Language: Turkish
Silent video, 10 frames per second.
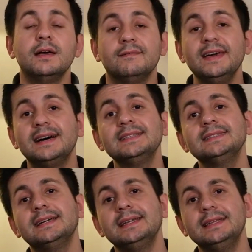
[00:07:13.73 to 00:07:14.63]
Ve
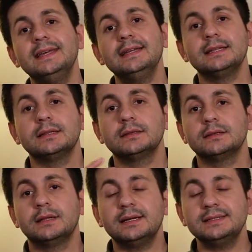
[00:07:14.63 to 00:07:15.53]
hastanede
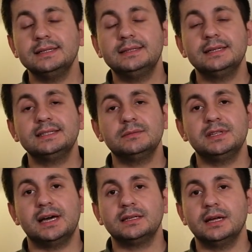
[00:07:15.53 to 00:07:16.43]
Hastayı teslim
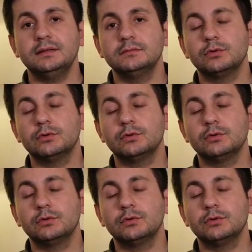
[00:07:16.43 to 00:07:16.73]
ederken